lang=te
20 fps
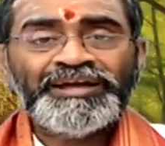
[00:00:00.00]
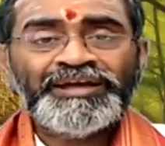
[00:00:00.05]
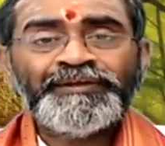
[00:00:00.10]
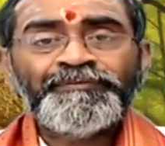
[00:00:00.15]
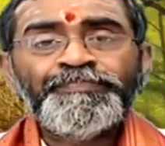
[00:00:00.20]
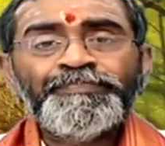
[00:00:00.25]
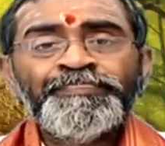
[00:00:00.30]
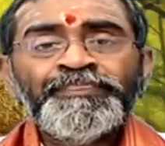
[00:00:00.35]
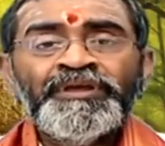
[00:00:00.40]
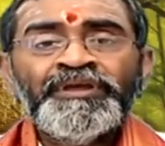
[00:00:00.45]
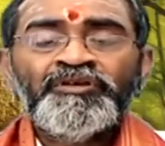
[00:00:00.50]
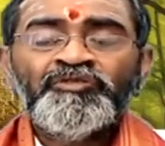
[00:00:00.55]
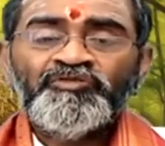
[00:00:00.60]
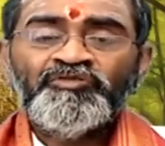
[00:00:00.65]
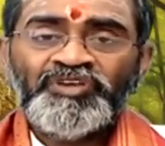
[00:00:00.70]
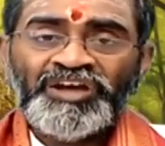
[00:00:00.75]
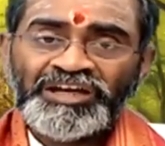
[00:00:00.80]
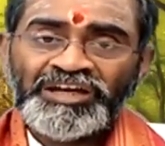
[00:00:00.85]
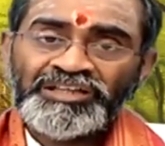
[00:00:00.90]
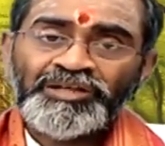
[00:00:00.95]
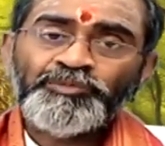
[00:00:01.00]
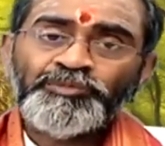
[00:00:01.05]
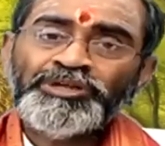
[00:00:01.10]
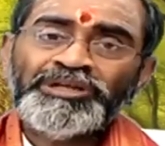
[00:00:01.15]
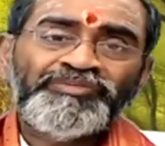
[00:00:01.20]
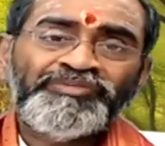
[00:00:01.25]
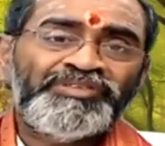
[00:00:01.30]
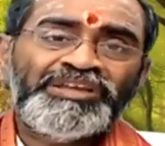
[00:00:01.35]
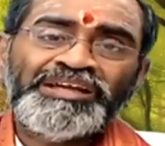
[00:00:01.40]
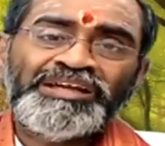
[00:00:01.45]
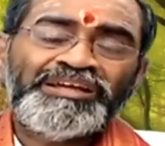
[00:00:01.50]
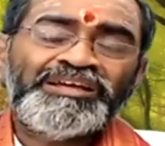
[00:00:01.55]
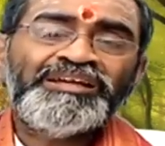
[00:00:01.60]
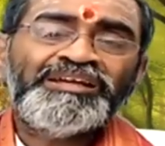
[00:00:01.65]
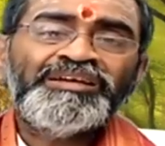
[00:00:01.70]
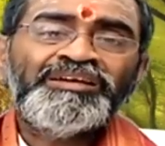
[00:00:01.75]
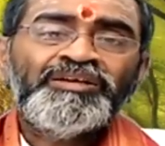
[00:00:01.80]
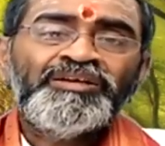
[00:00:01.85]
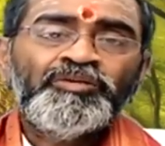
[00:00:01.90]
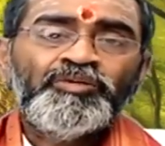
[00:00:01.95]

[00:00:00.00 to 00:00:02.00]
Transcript: అంటే వేదమునందే